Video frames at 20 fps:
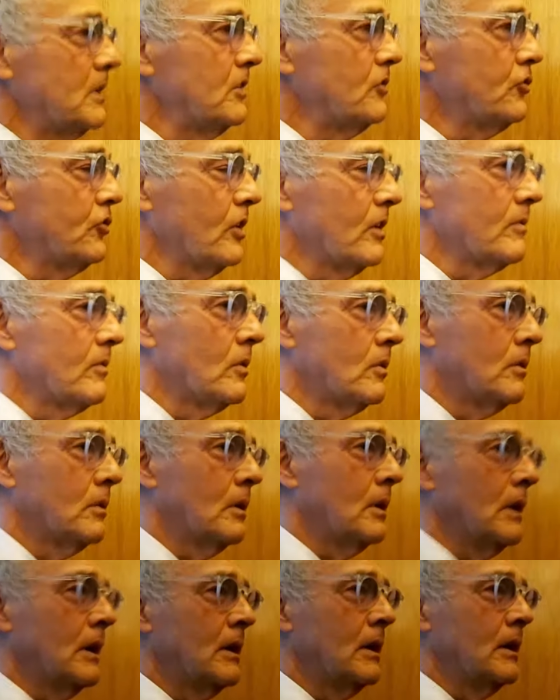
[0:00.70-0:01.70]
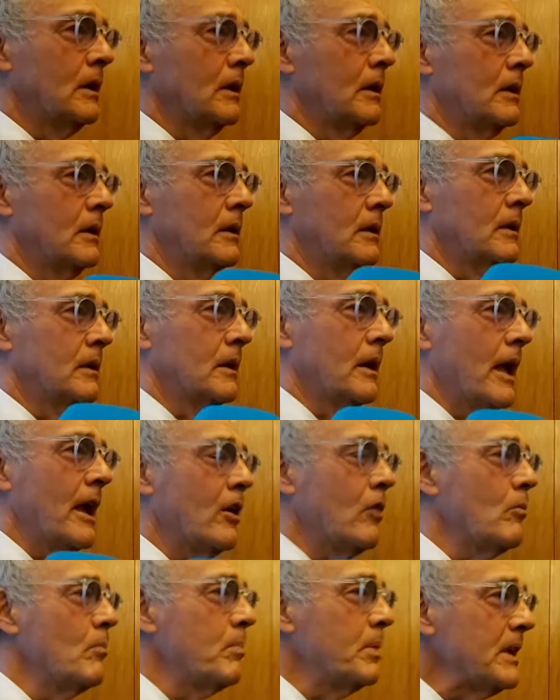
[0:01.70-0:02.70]
dicevo, eh,
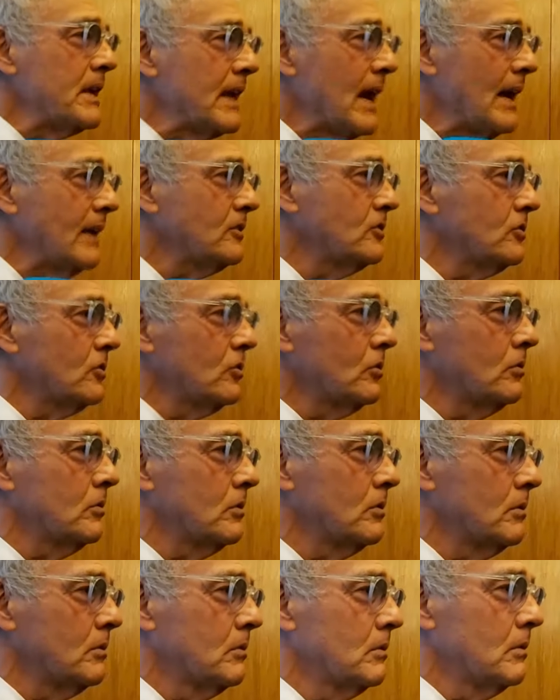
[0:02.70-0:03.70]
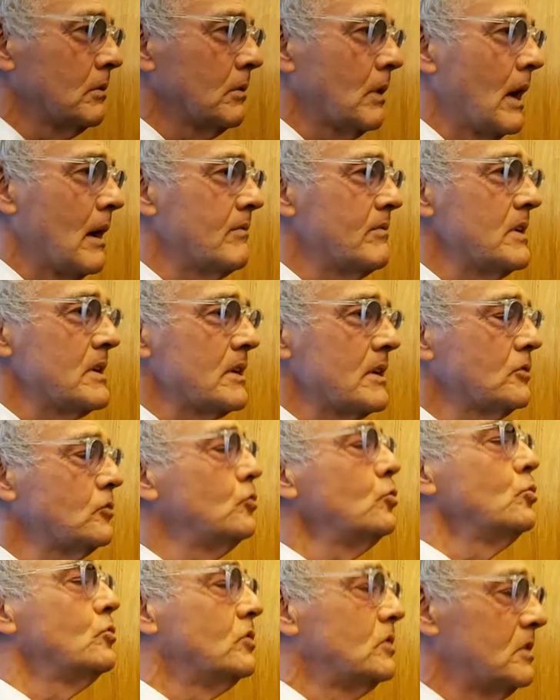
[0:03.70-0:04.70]
è complicato
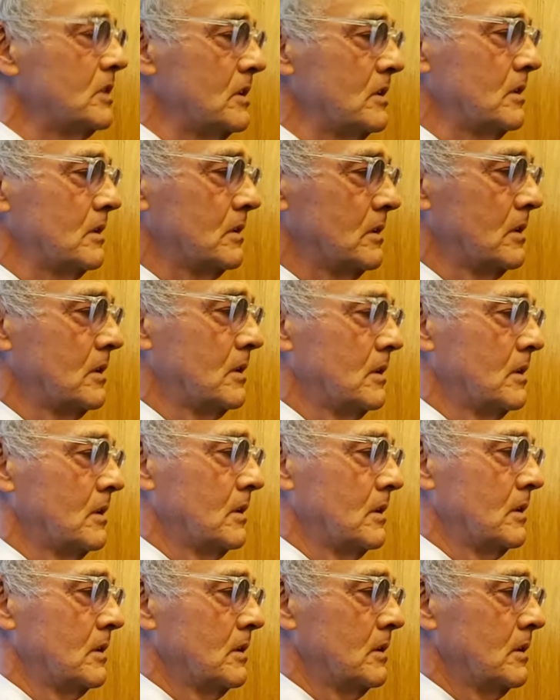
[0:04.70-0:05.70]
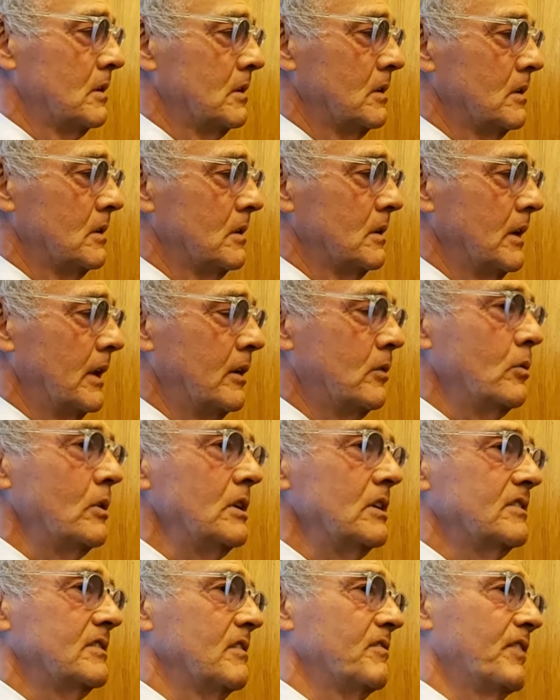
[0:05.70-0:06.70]
avere tutti e
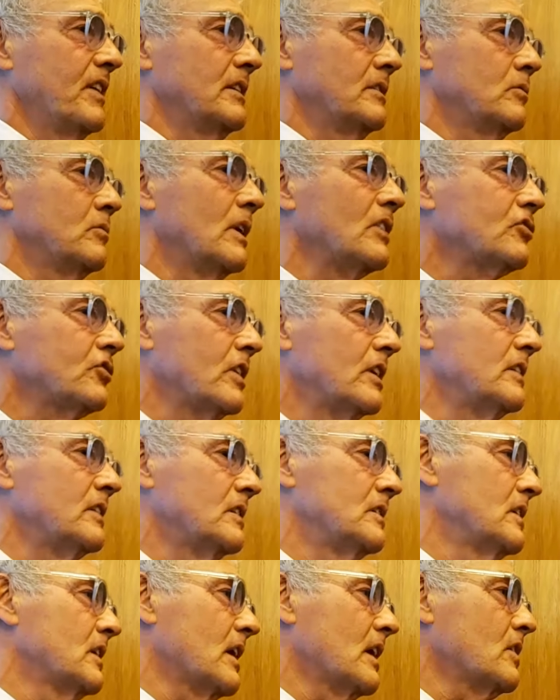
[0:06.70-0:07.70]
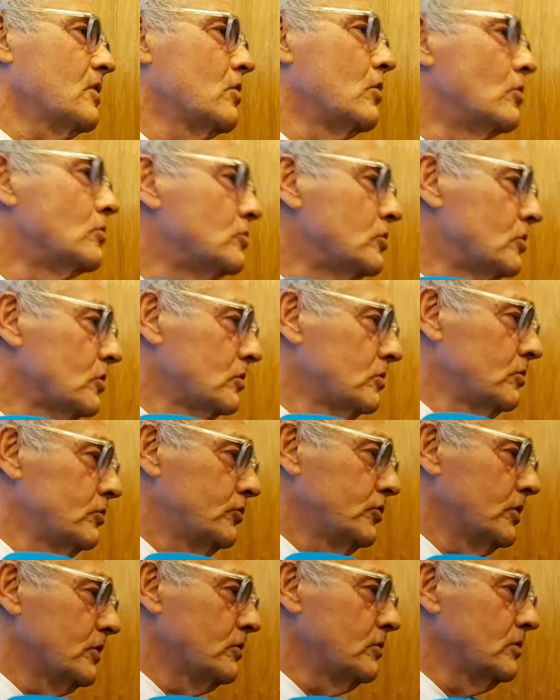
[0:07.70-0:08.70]
quindi si è fatta una scelta di racconto di
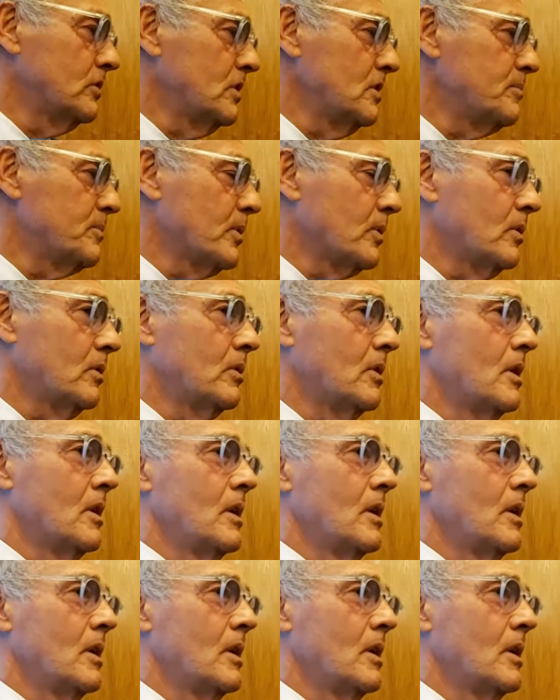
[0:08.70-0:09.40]
un certo tipo,